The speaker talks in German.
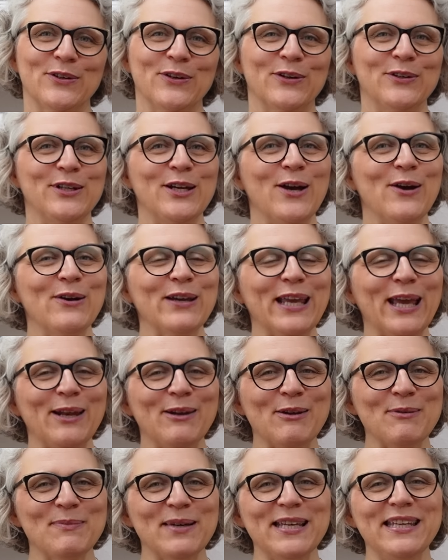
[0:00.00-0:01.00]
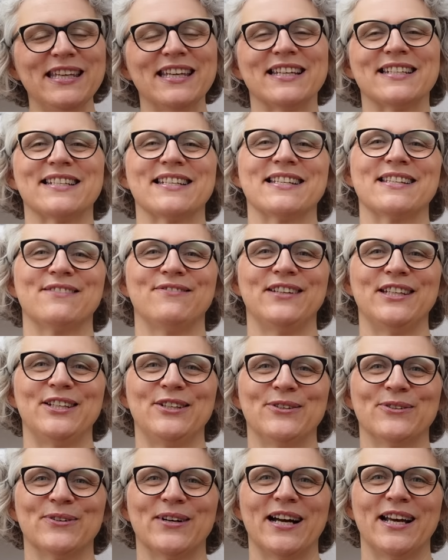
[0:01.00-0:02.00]
könnt ihr auch gerne nochmal hier in das
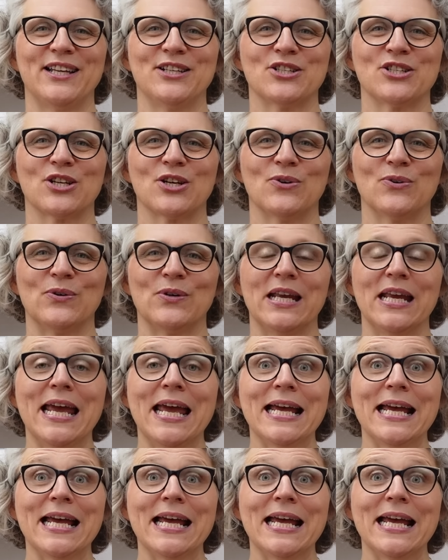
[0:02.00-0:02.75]
Video reinschauen.